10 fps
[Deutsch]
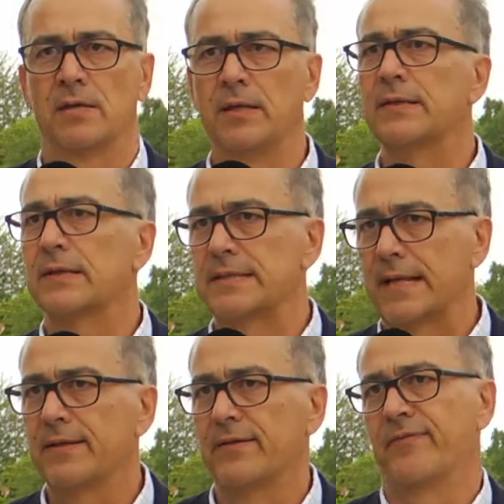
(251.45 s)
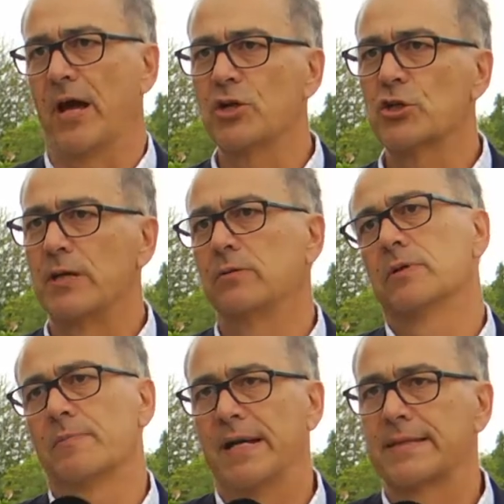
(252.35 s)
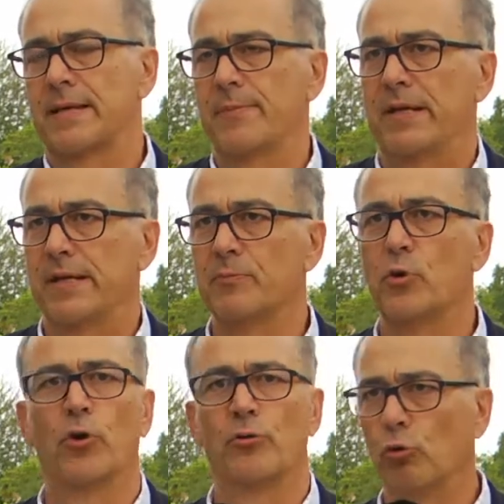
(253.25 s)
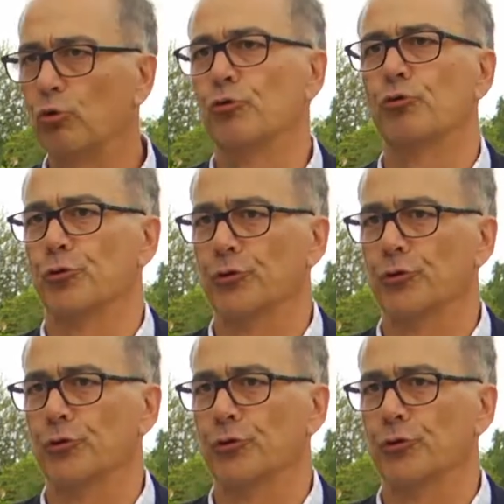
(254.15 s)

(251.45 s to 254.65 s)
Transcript: interessante Veranstaltungen gemeinsam erleben können und, und,